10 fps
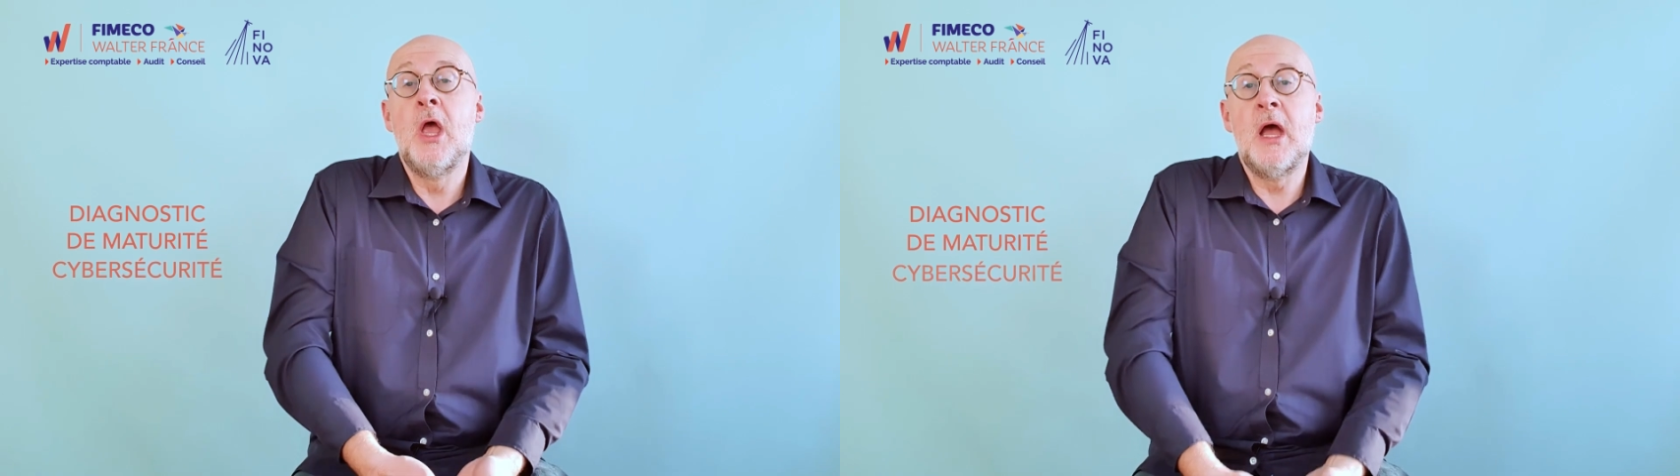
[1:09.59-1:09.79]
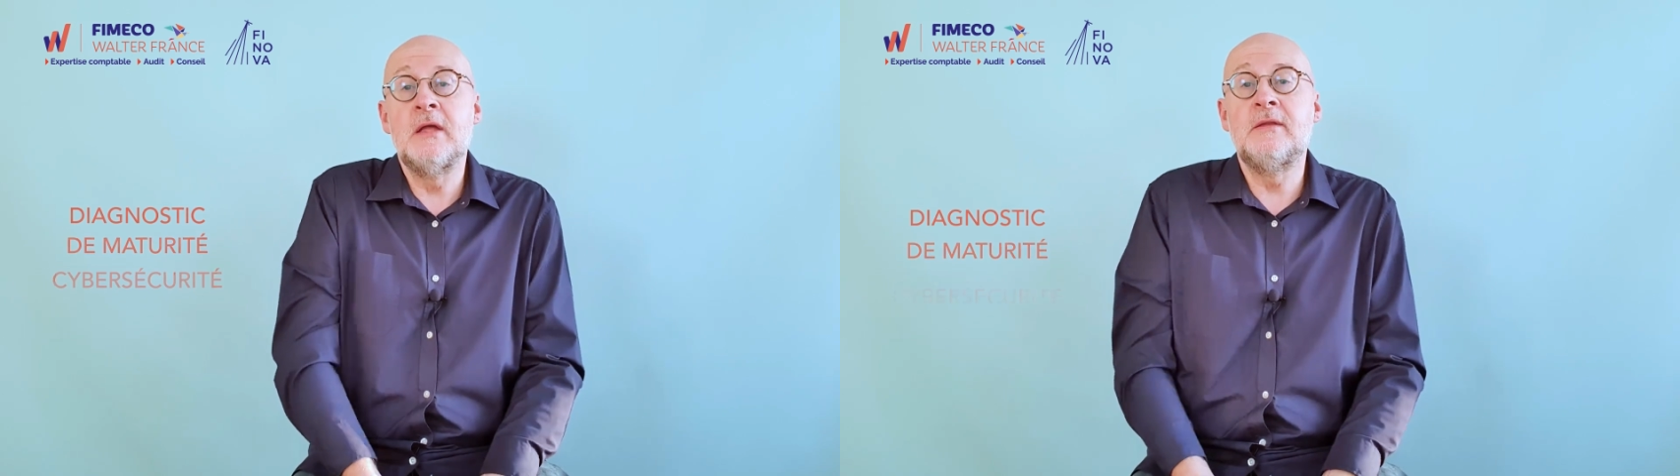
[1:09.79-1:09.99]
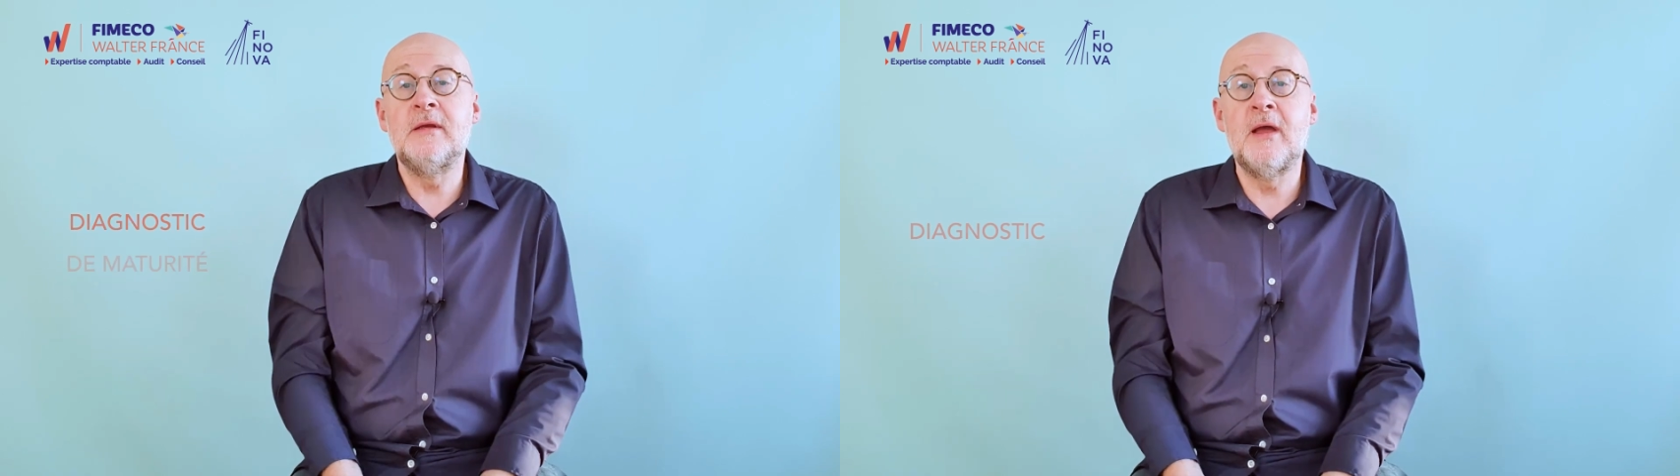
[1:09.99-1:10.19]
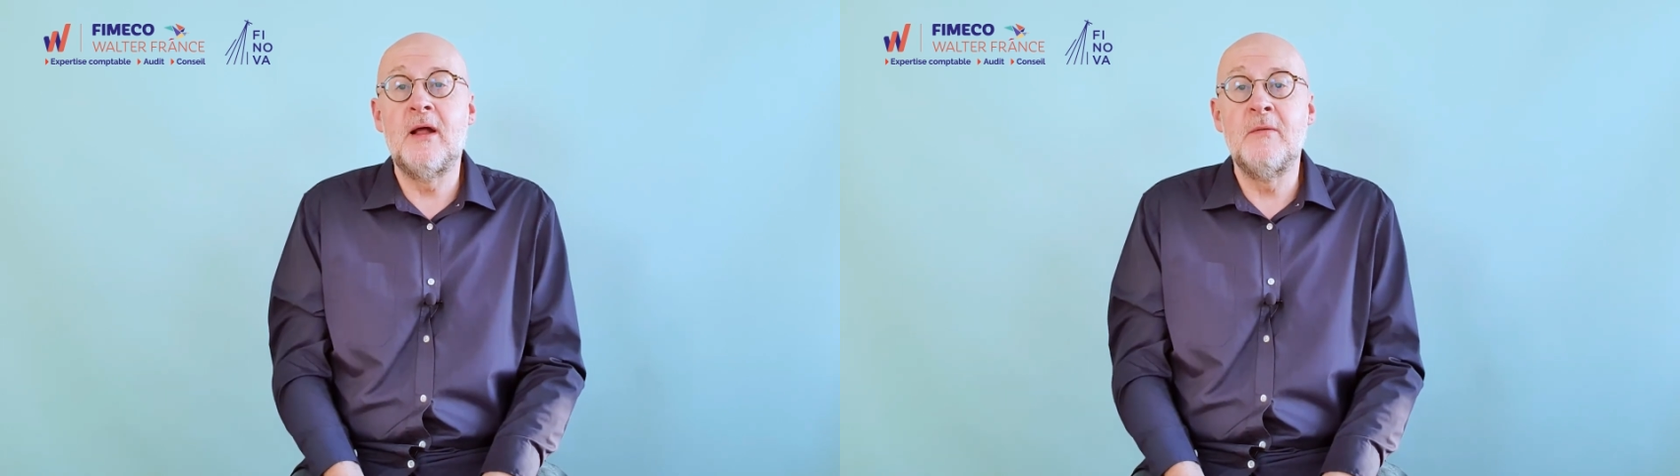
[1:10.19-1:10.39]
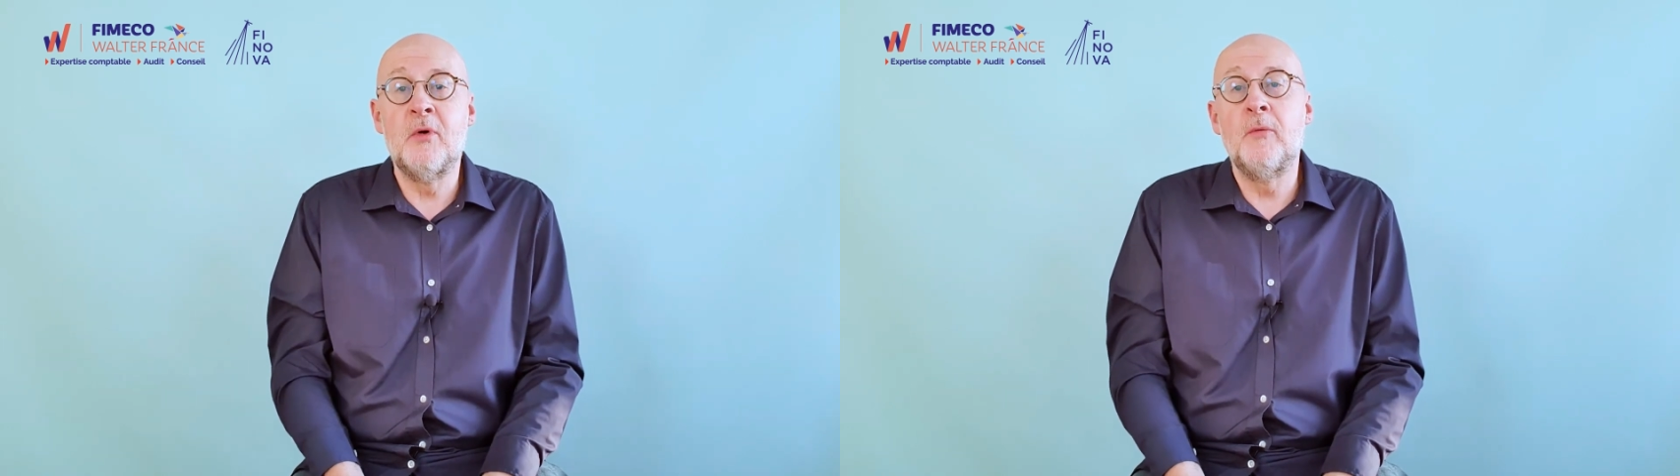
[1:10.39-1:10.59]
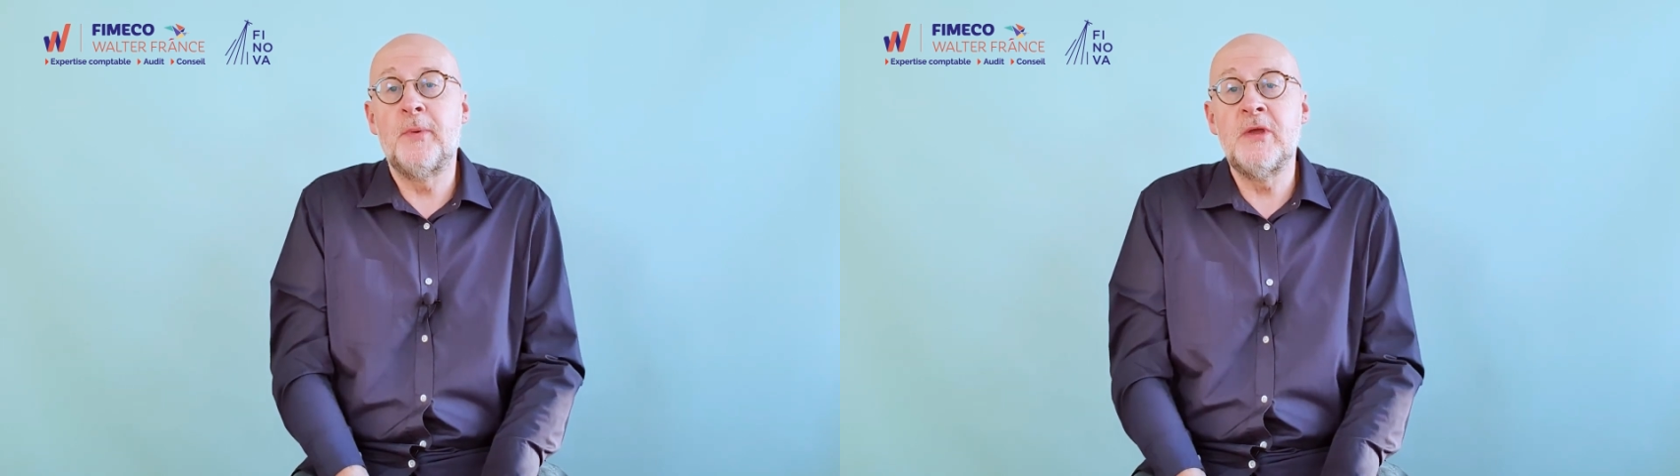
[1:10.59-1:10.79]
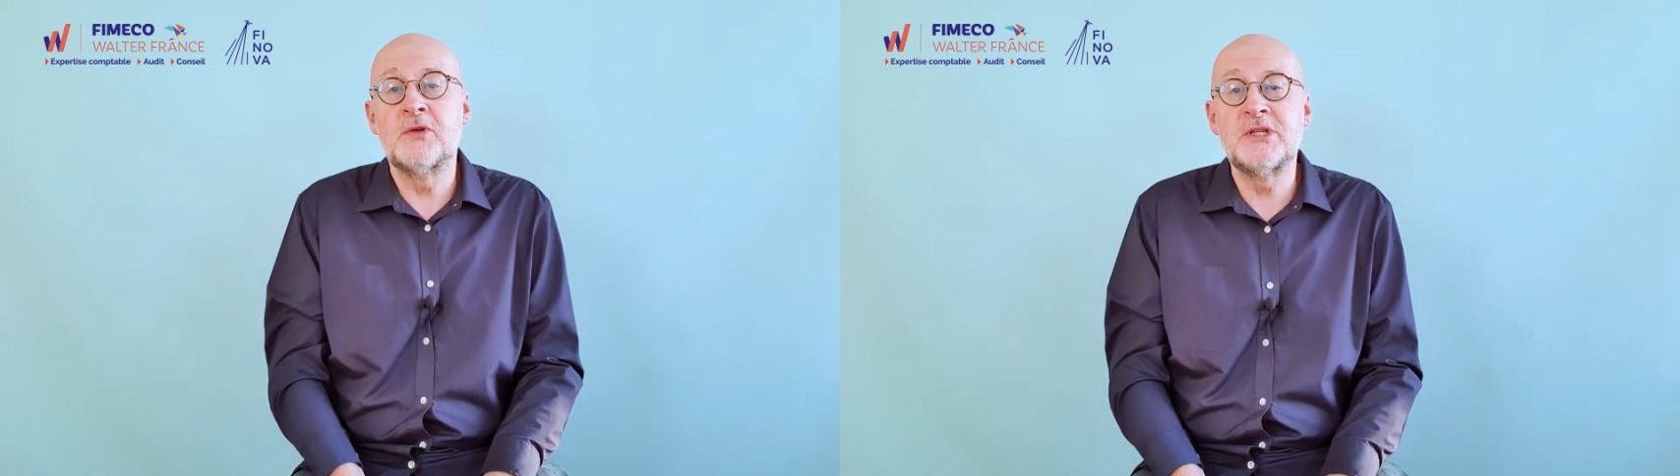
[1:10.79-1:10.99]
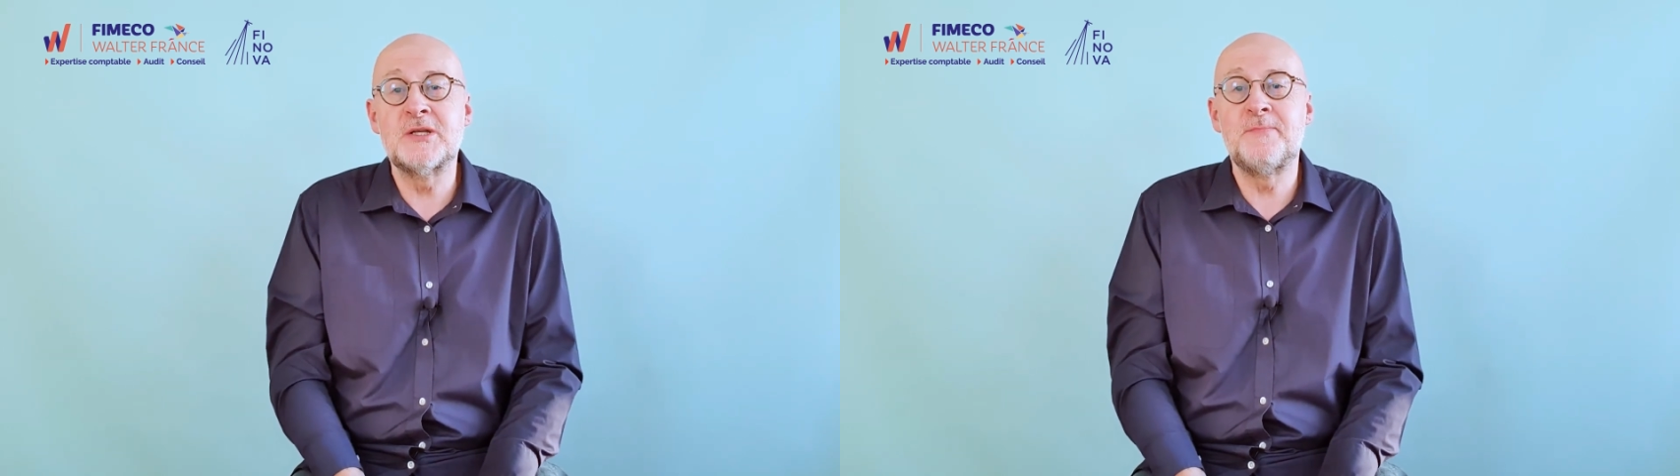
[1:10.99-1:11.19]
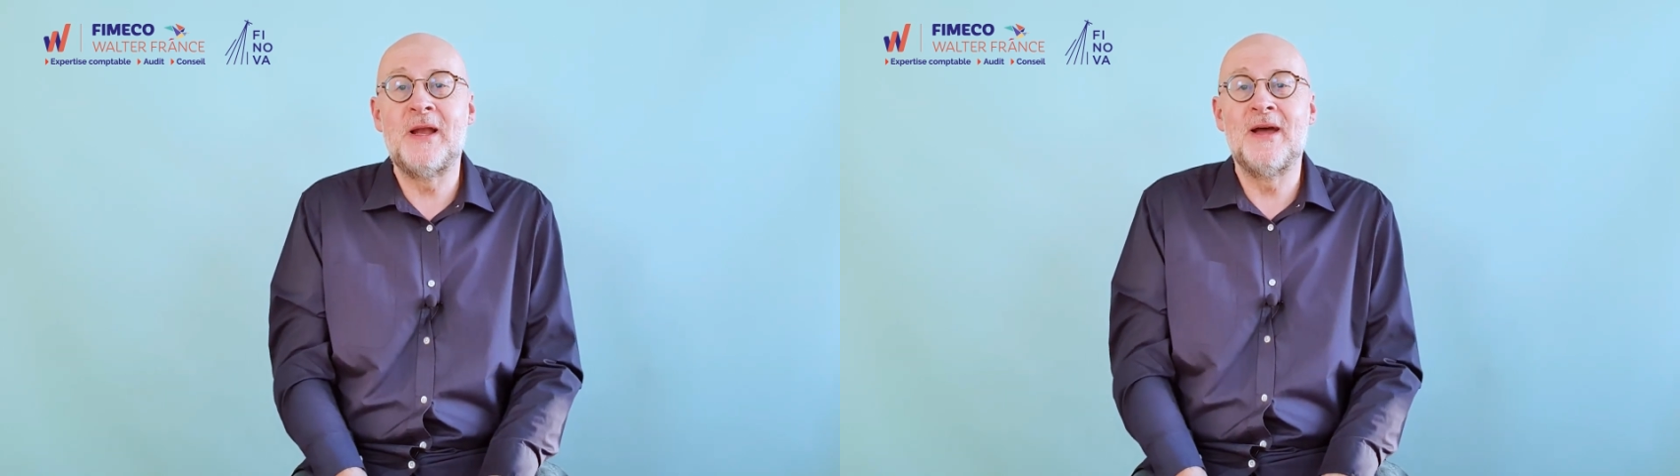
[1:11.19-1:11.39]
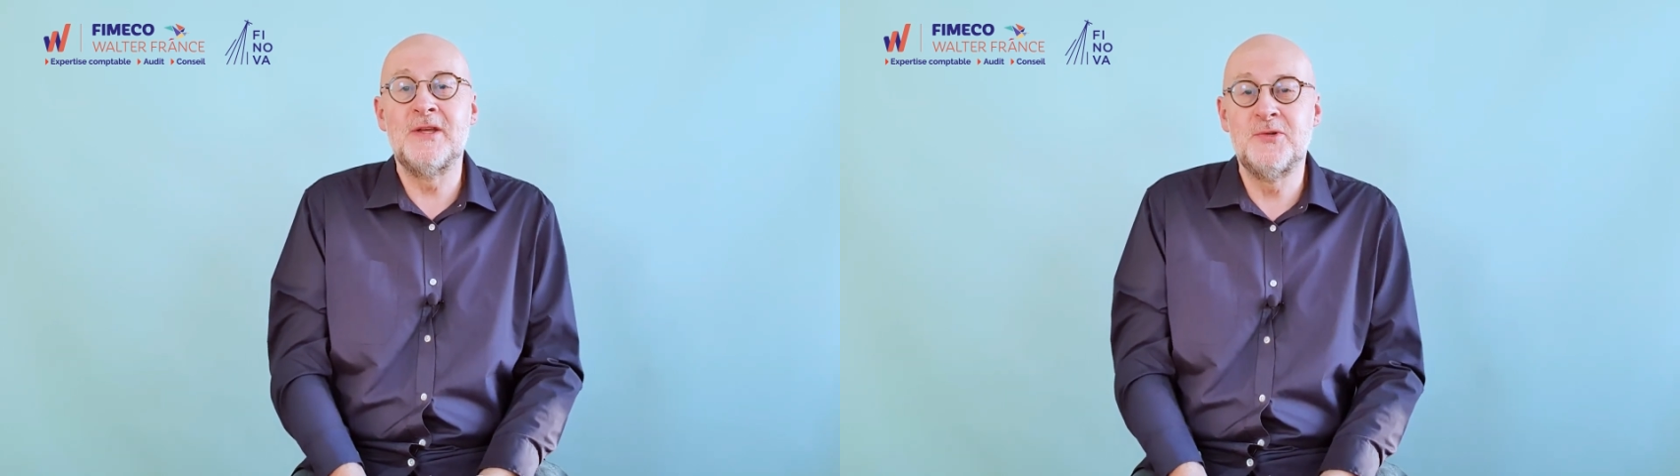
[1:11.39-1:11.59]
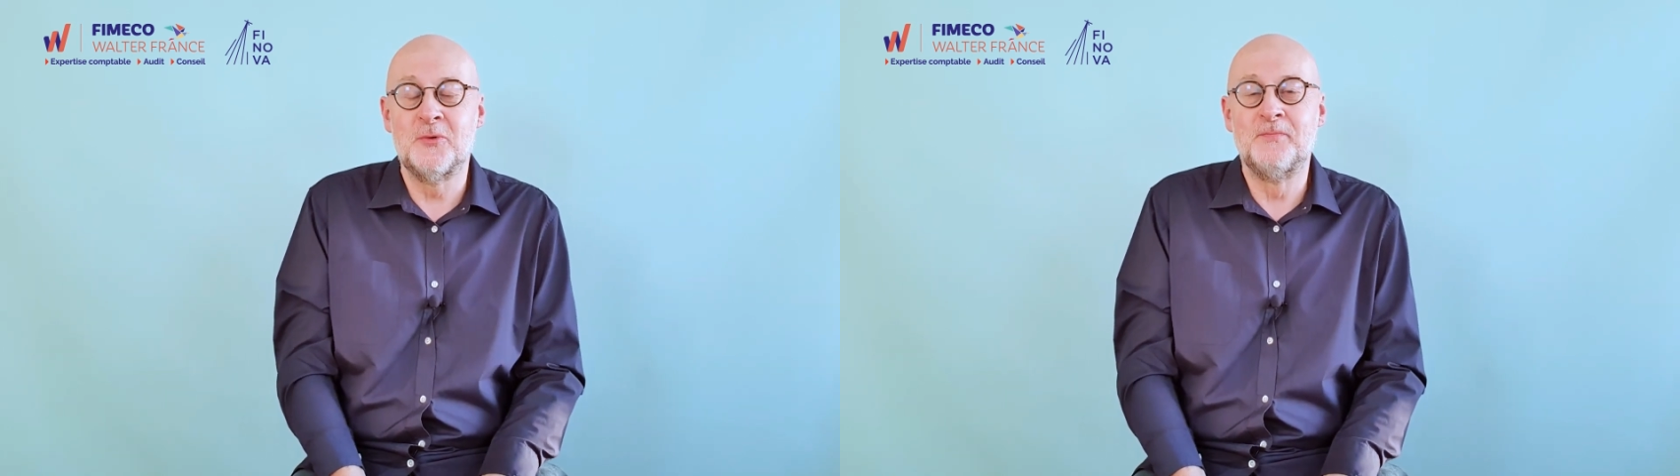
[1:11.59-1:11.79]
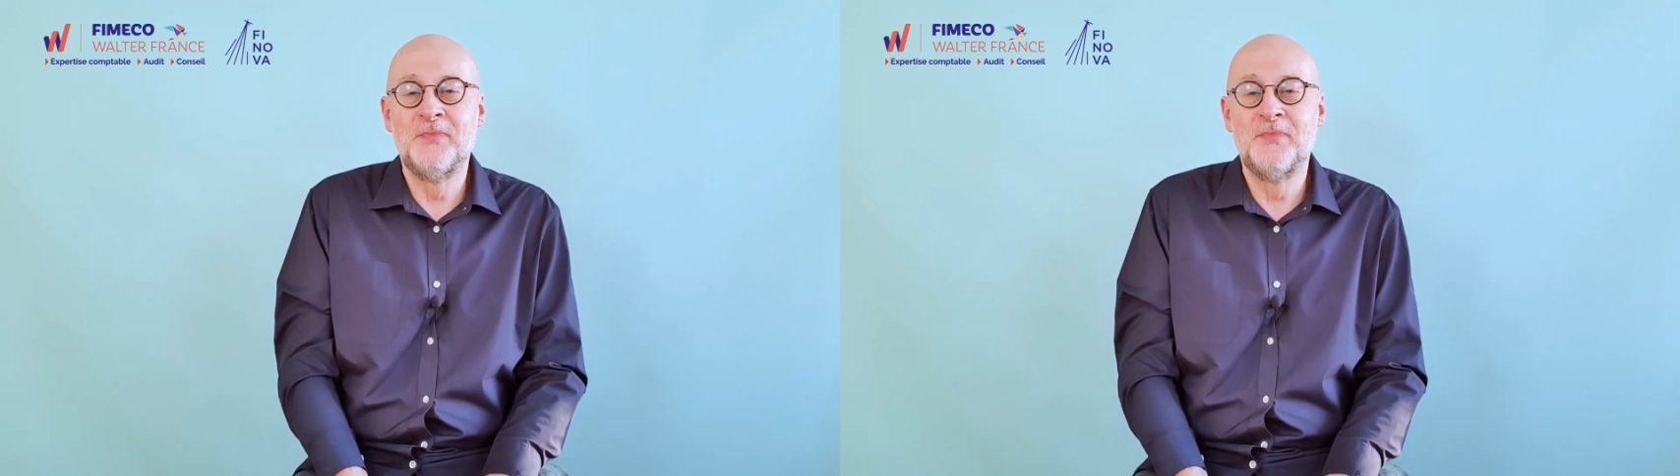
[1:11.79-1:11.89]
intégralement pris en charge par la région.